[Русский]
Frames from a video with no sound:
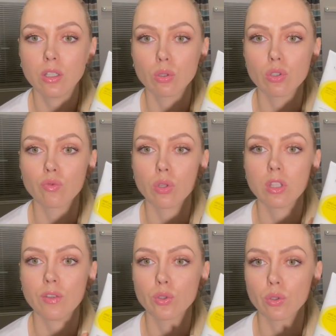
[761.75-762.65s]
кто живет
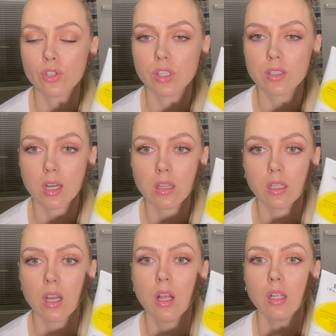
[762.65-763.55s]
не в солнечных странах,
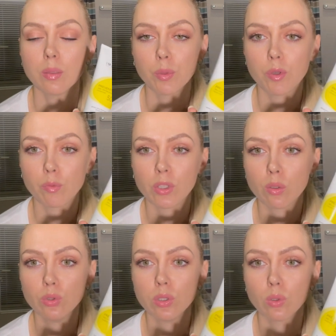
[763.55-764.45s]
например, в
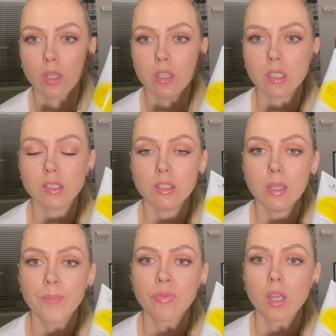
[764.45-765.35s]
Беларуси, Украине, России,